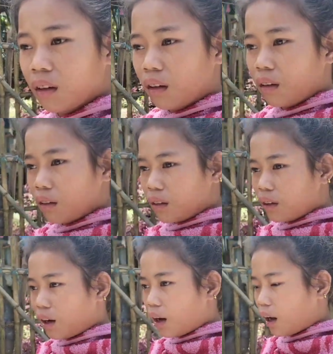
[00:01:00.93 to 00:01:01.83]
Nakakita
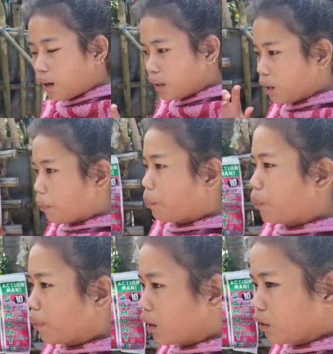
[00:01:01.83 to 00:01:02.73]
pa? Nakakakita pa
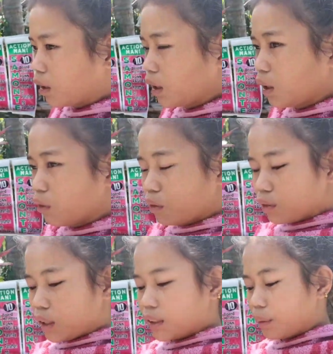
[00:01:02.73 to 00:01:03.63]
pero di na
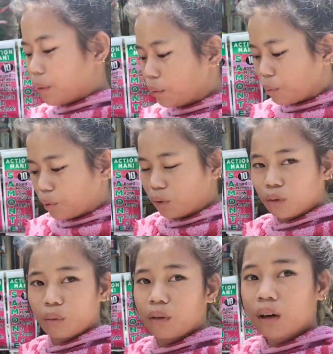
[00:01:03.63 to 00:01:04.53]
yung sasabihin
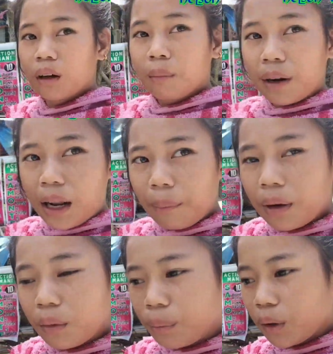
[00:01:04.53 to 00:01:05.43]
pong
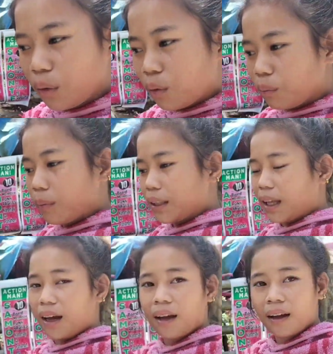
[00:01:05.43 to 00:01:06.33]
malaba na po yung
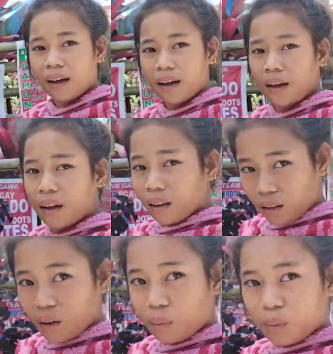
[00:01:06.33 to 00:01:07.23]
mata.
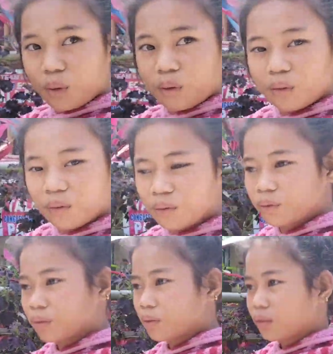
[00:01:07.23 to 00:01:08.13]
Malabo? Opo. Mm, ano
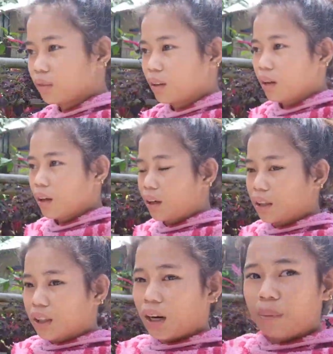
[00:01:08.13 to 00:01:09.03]
pangalan mo?
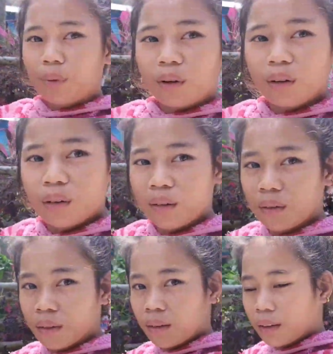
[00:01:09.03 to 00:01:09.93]
Rochelle po.
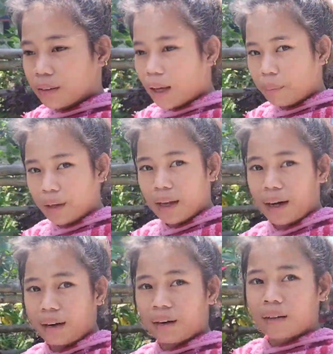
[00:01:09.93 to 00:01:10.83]
Rochelle? Del Pilar.